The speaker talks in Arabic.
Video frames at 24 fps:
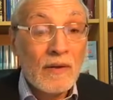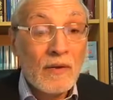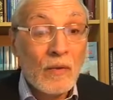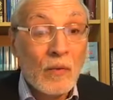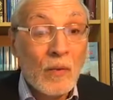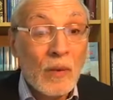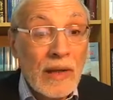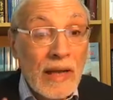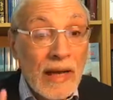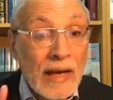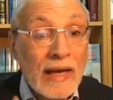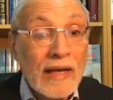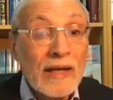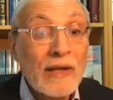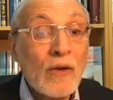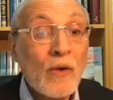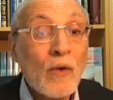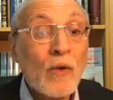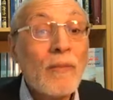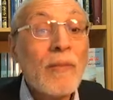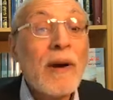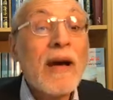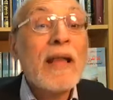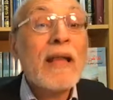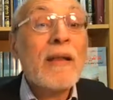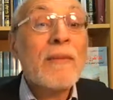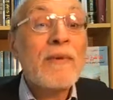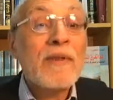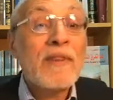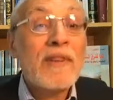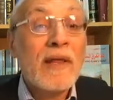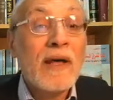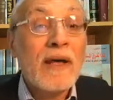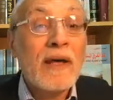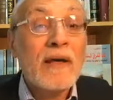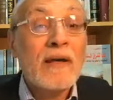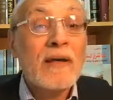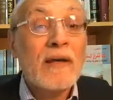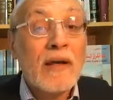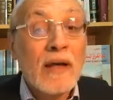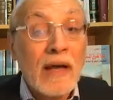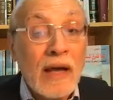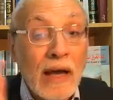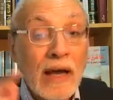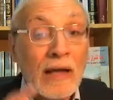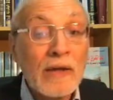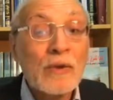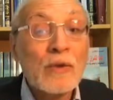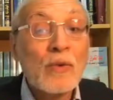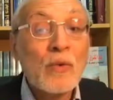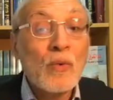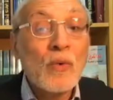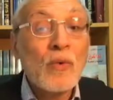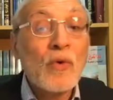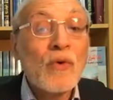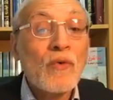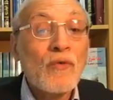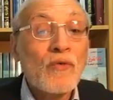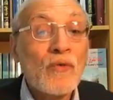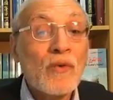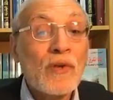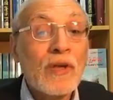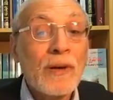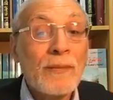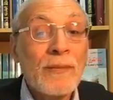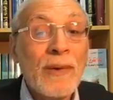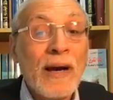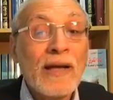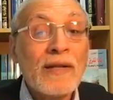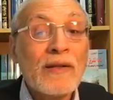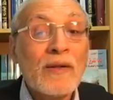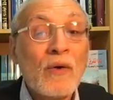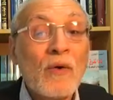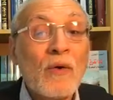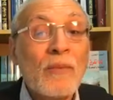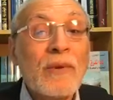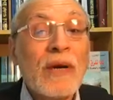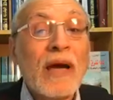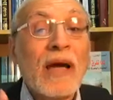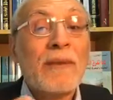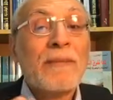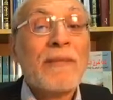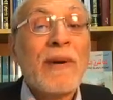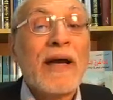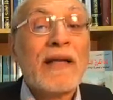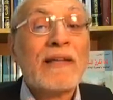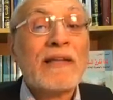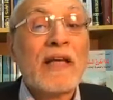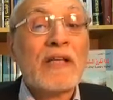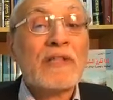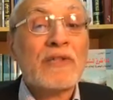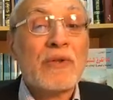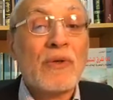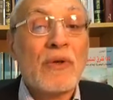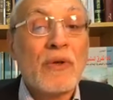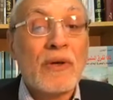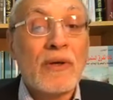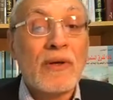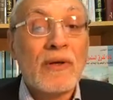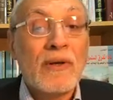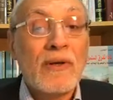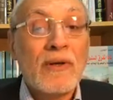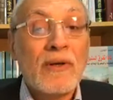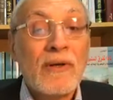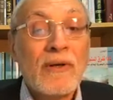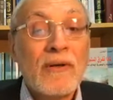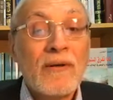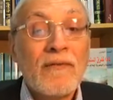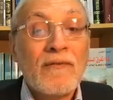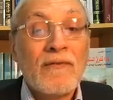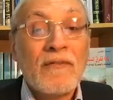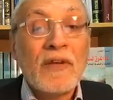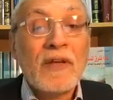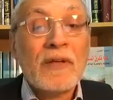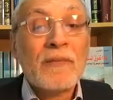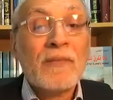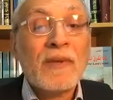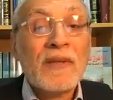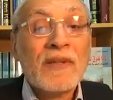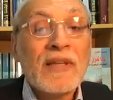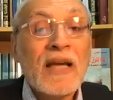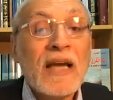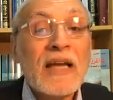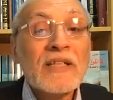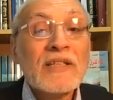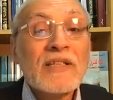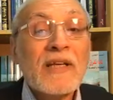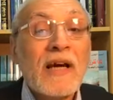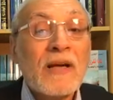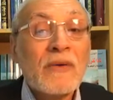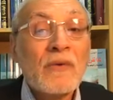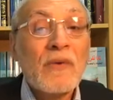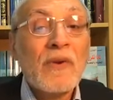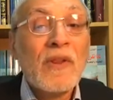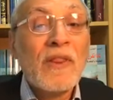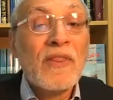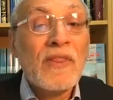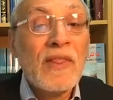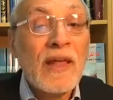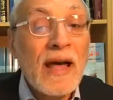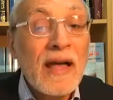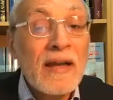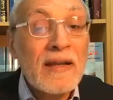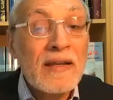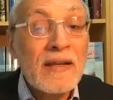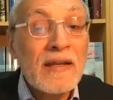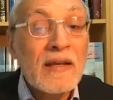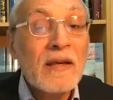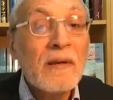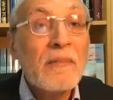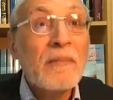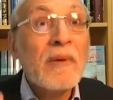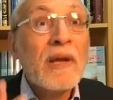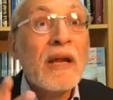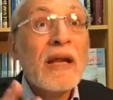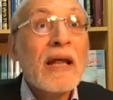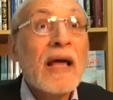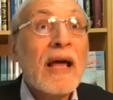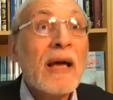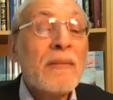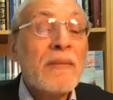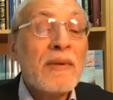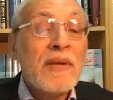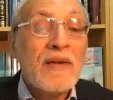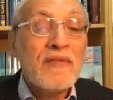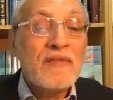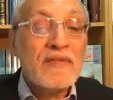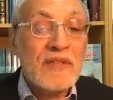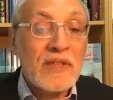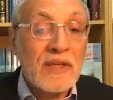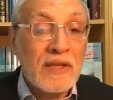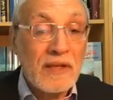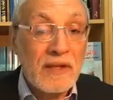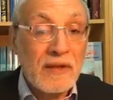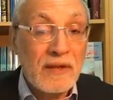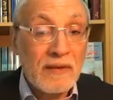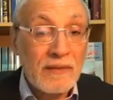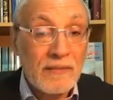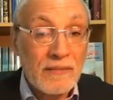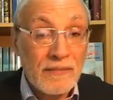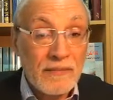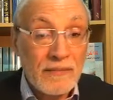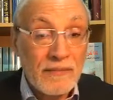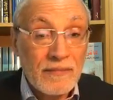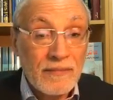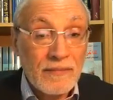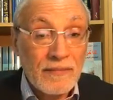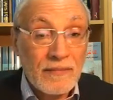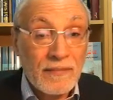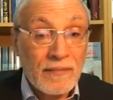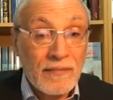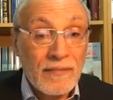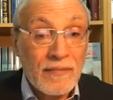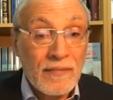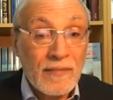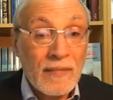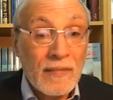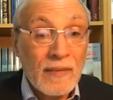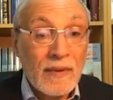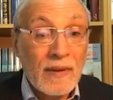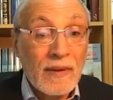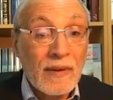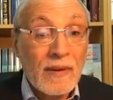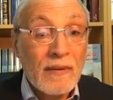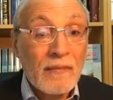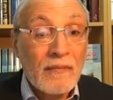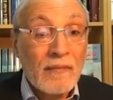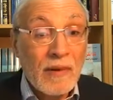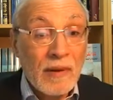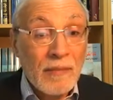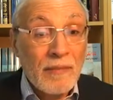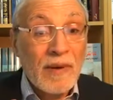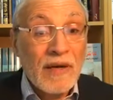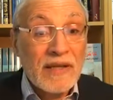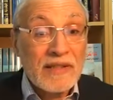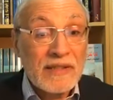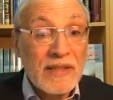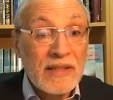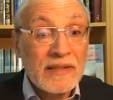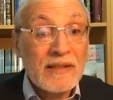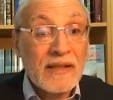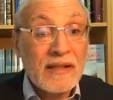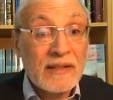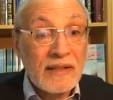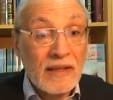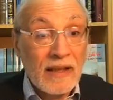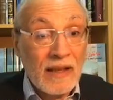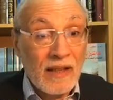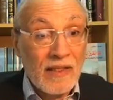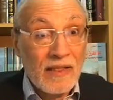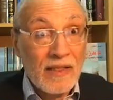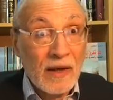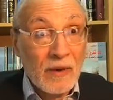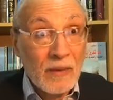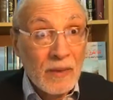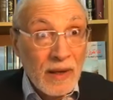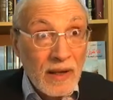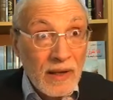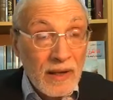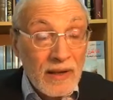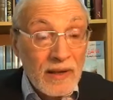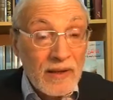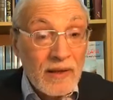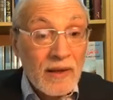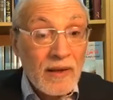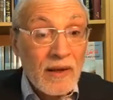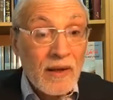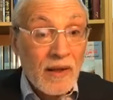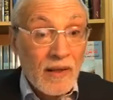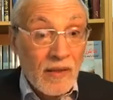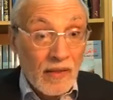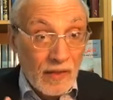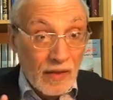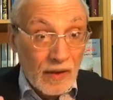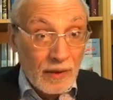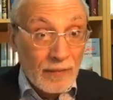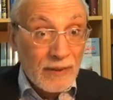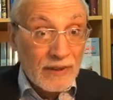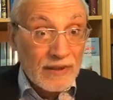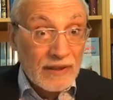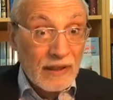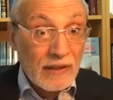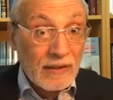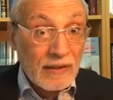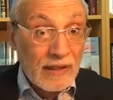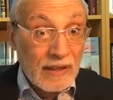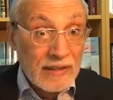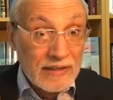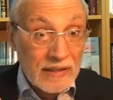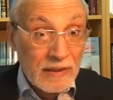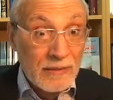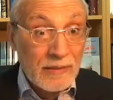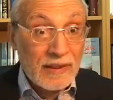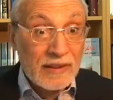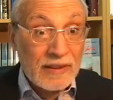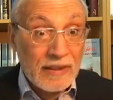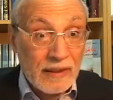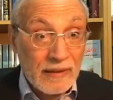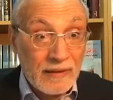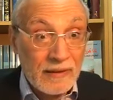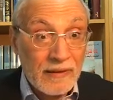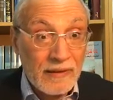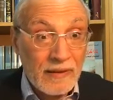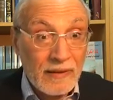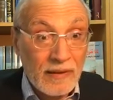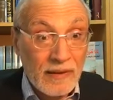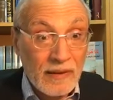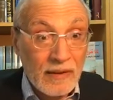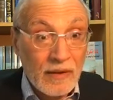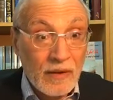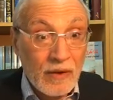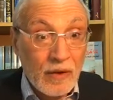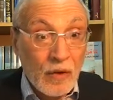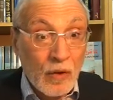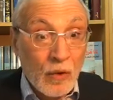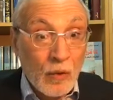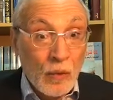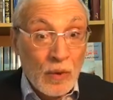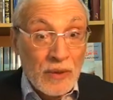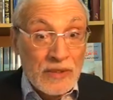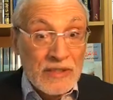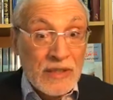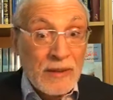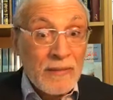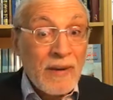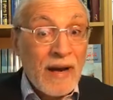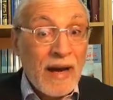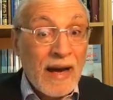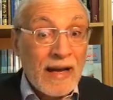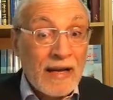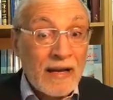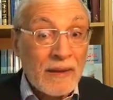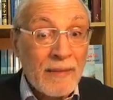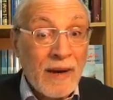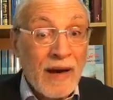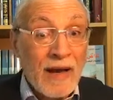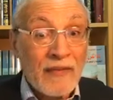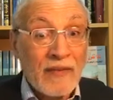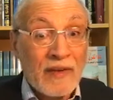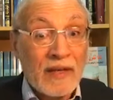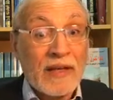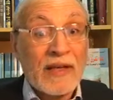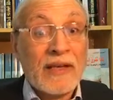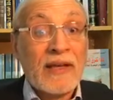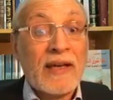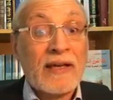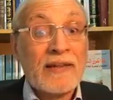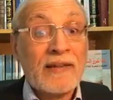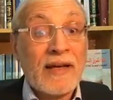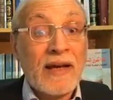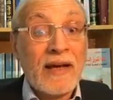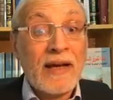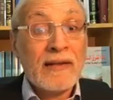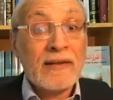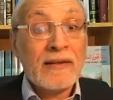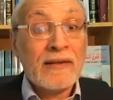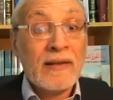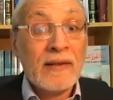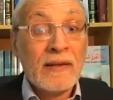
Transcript: ولكنه ما لبث أن توفي بعده بأربعة أشهر في 18 كانون الثاني من العام نفسه مما سدد للثورة ضربة قاصمة وسمح لبعض القيادات